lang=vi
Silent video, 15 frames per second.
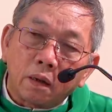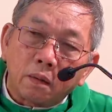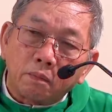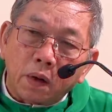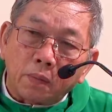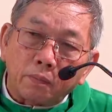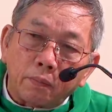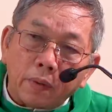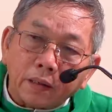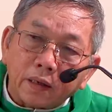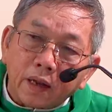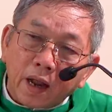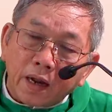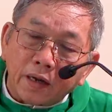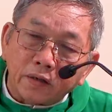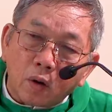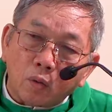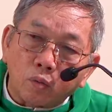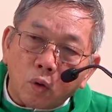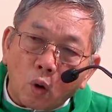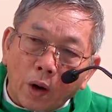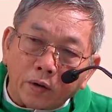mà bách hại
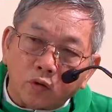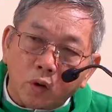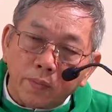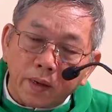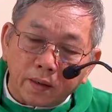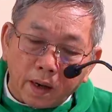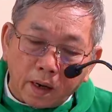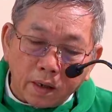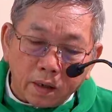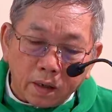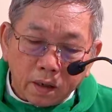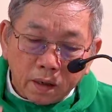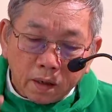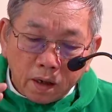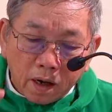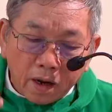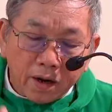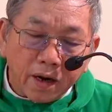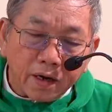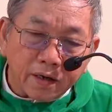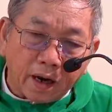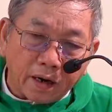đồng đội của mình ấy, đó là
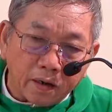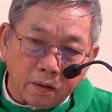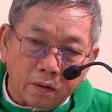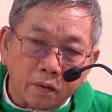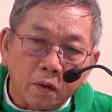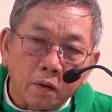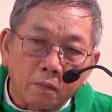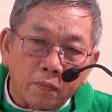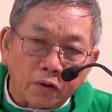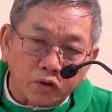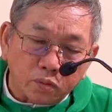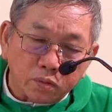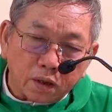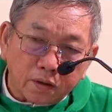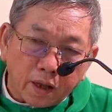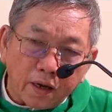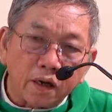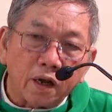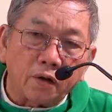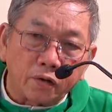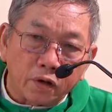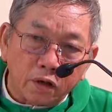hình ảnh mà chúng ta thấy
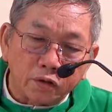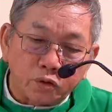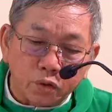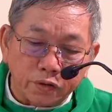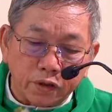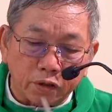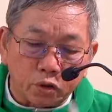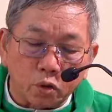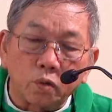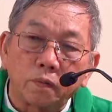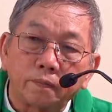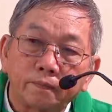ở nơi Chúa Giêsu.